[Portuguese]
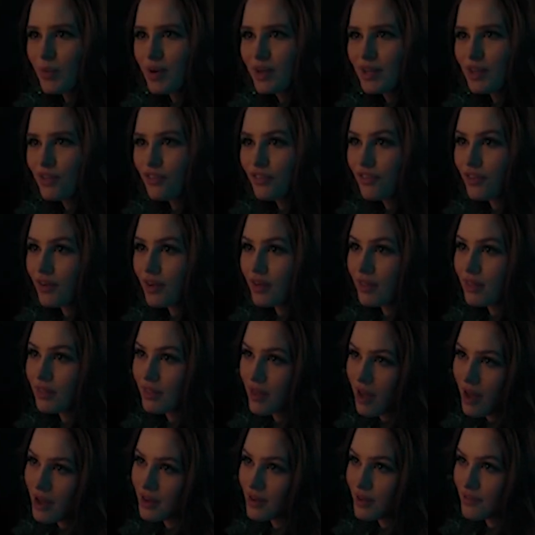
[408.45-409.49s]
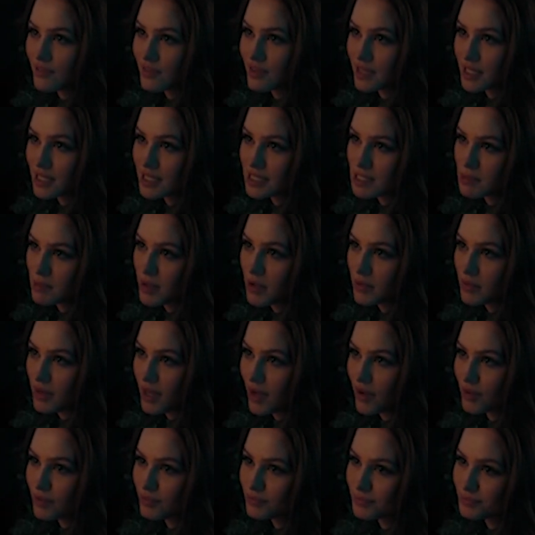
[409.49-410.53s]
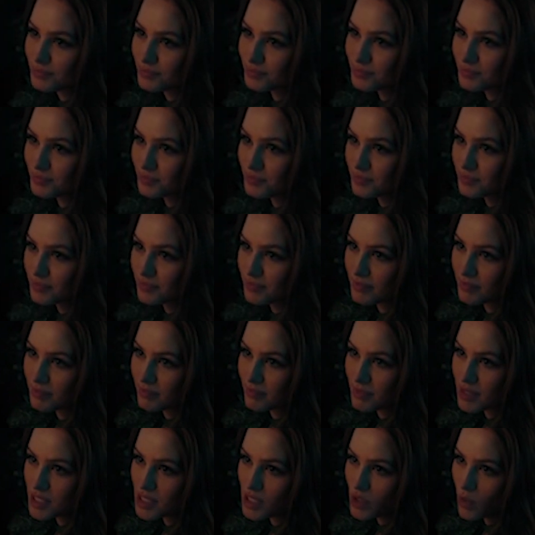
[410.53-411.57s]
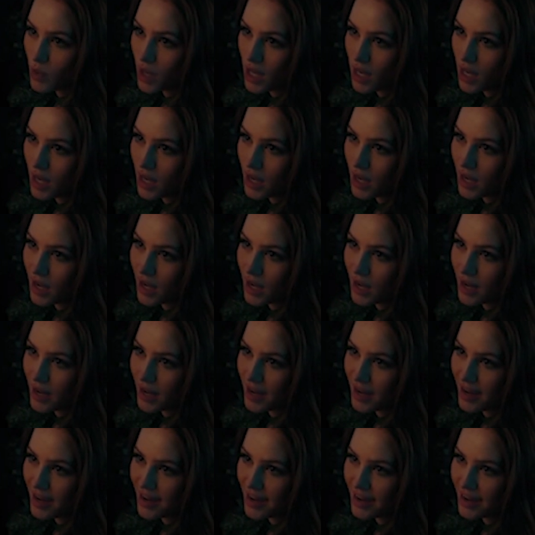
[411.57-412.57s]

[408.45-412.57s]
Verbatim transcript: do Jason fazendo um velório super emocionante, jogando ele,